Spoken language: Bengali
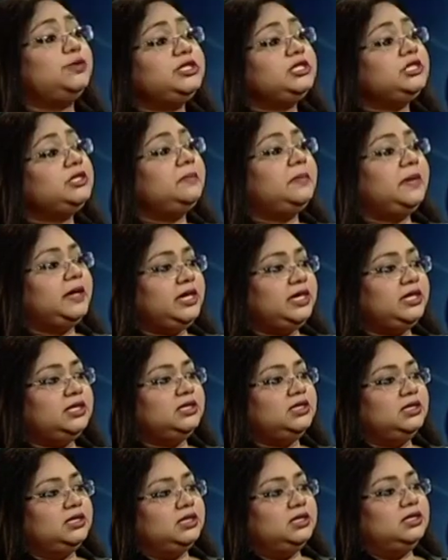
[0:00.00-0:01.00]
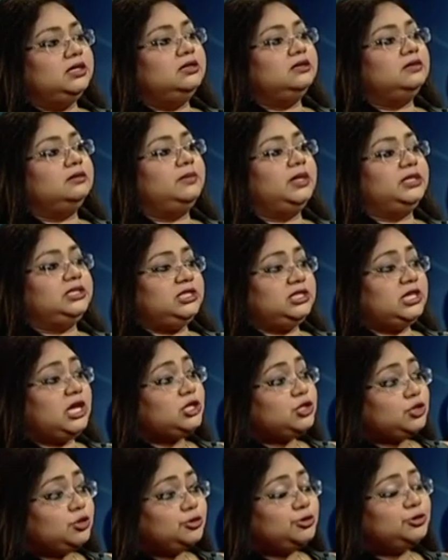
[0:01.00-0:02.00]
কমে যেতে পারে আচ্ছা তো
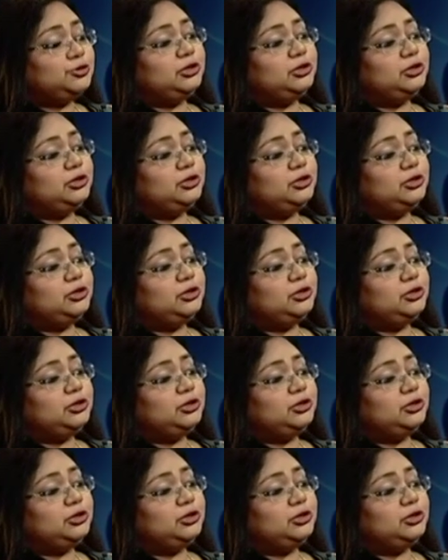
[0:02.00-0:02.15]
এগুলো